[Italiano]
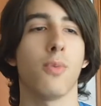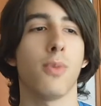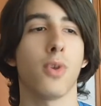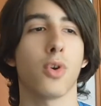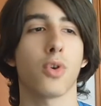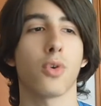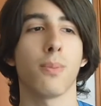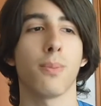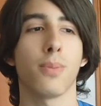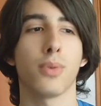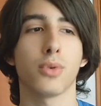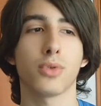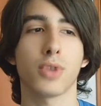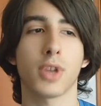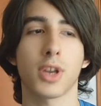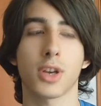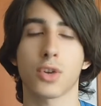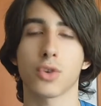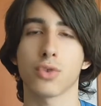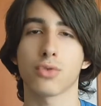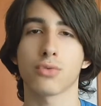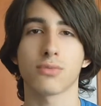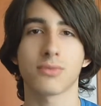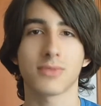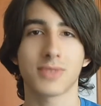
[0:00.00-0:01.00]
un mio computer
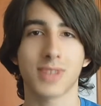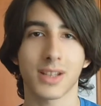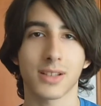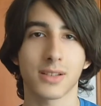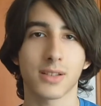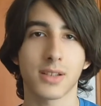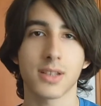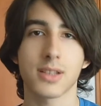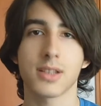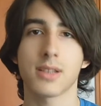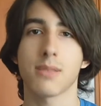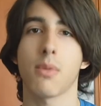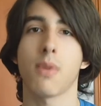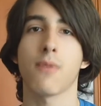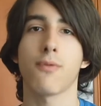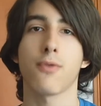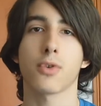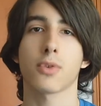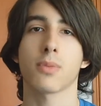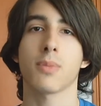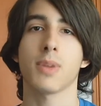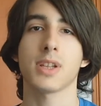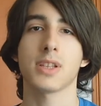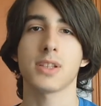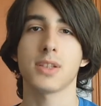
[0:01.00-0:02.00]
con tantissime
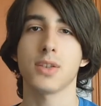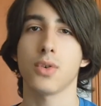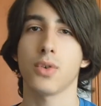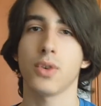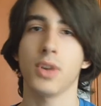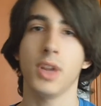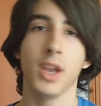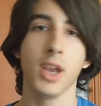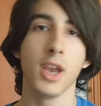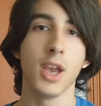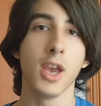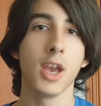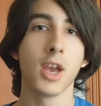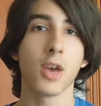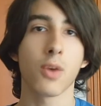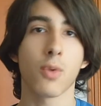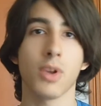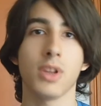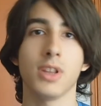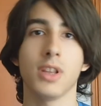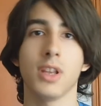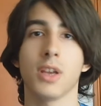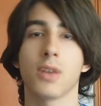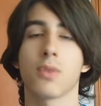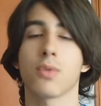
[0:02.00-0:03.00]
informazioni
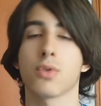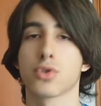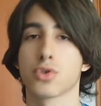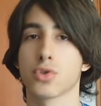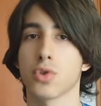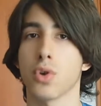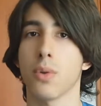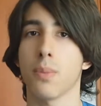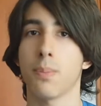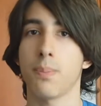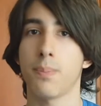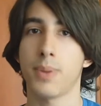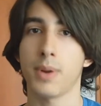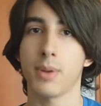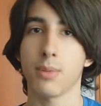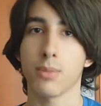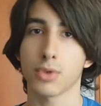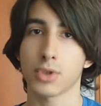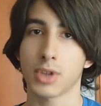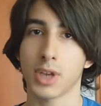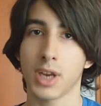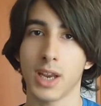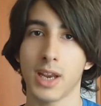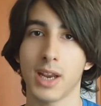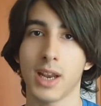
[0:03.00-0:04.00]
quindi questo
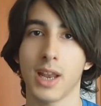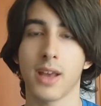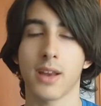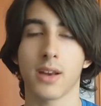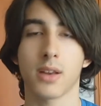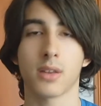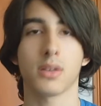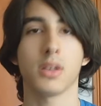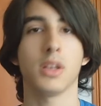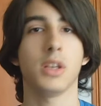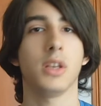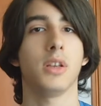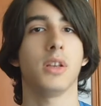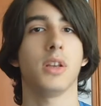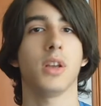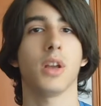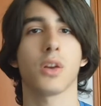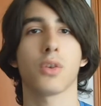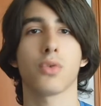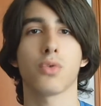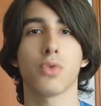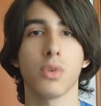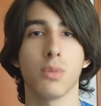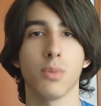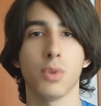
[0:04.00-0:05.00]
primo trailer di
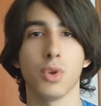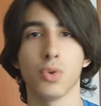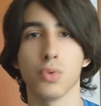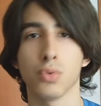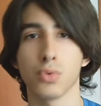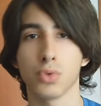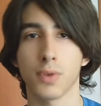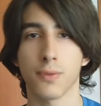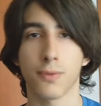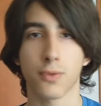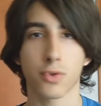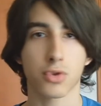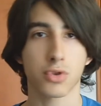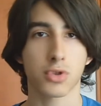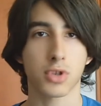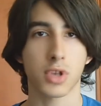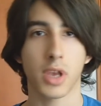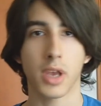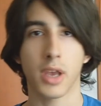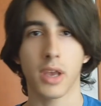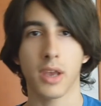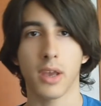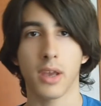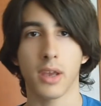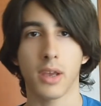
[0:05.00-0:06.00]
alcuni minuti,
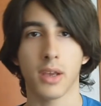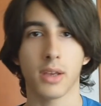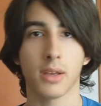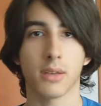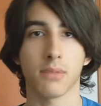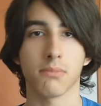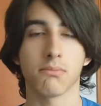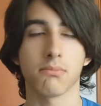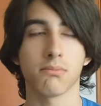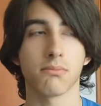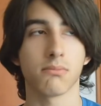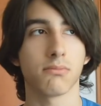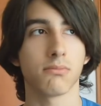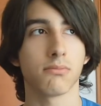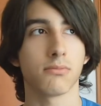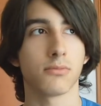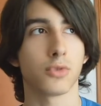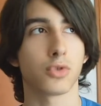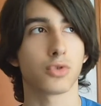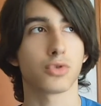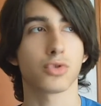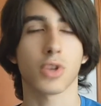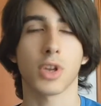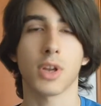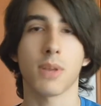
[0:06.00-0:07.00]
forse mm,
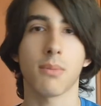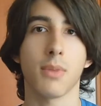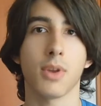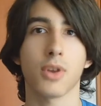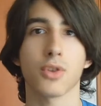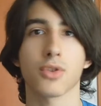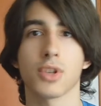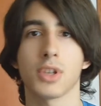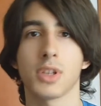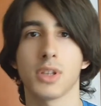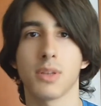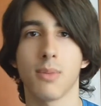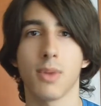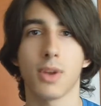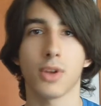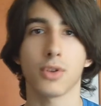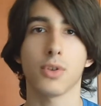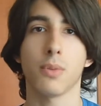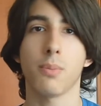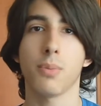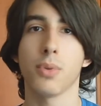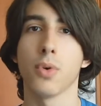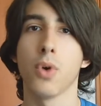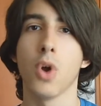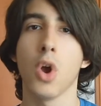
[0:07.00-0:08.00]
non so nemmeno se di meno
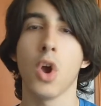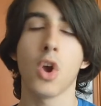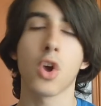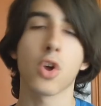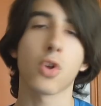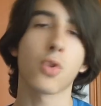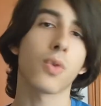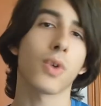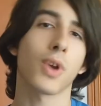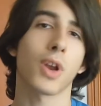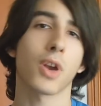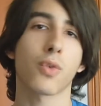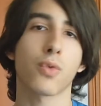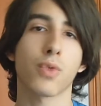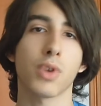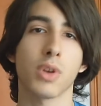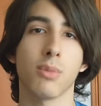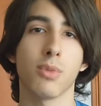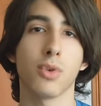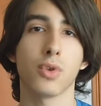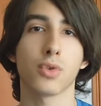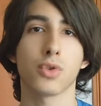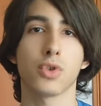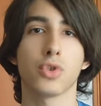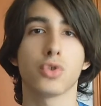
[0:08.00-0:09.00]
di più, comunque alcuni
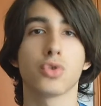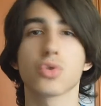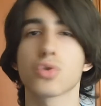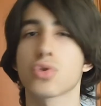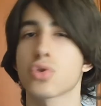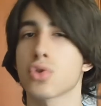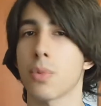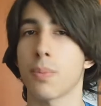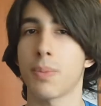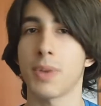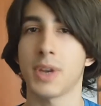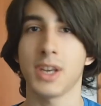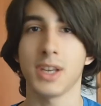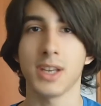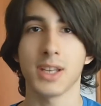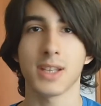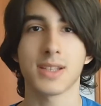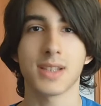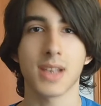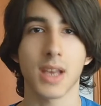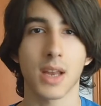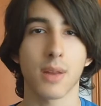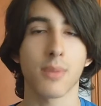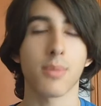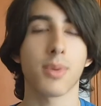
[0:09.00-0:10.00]
minuti giusto per
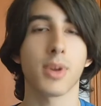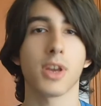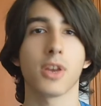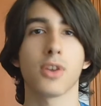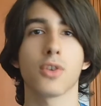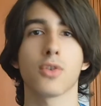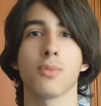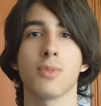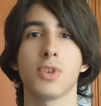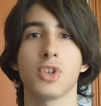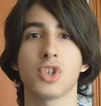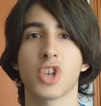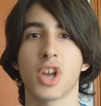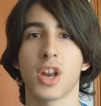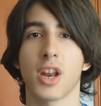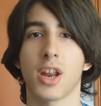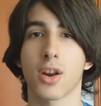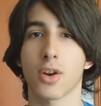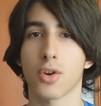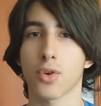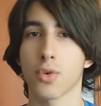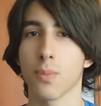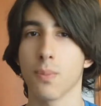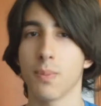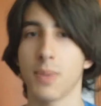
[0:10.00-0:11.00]
iniziare, per incominciare
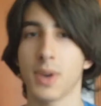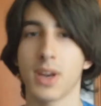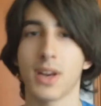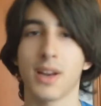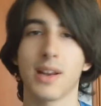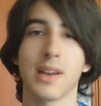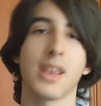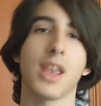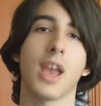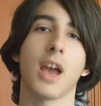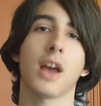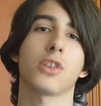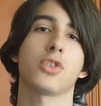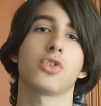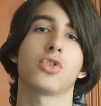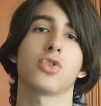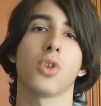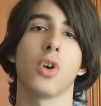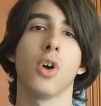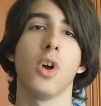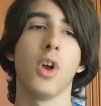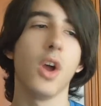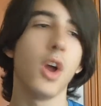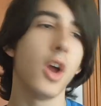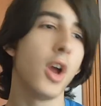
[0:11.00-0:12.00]
a rompere il
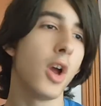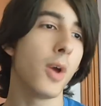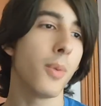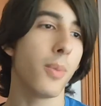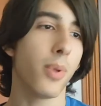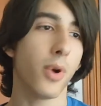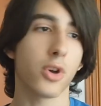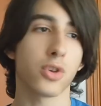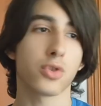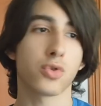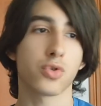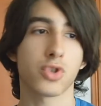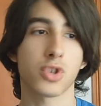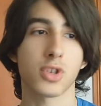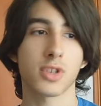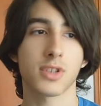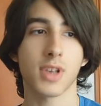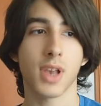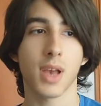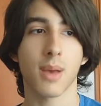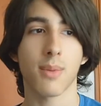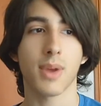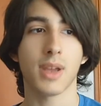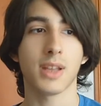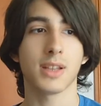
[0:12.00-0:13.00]
ghiaccio. Poi
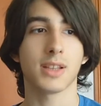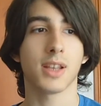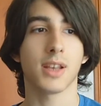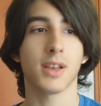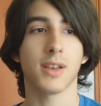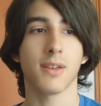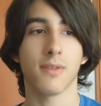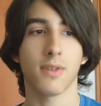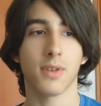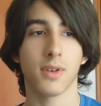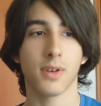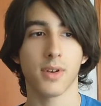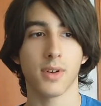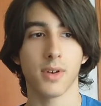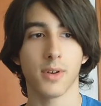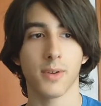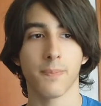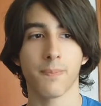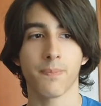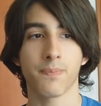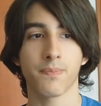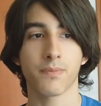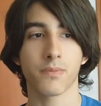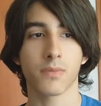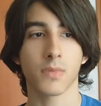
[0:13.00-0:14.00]
successivamente
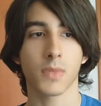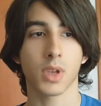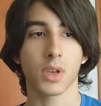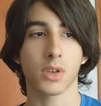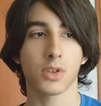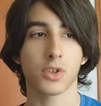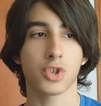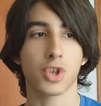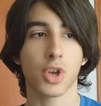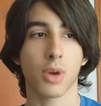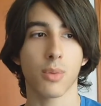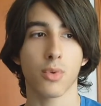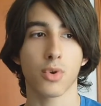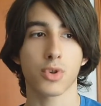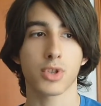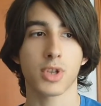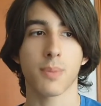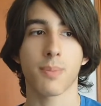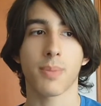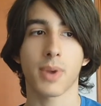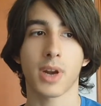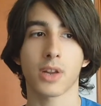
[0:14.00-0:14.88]
ehm, diciamo, si è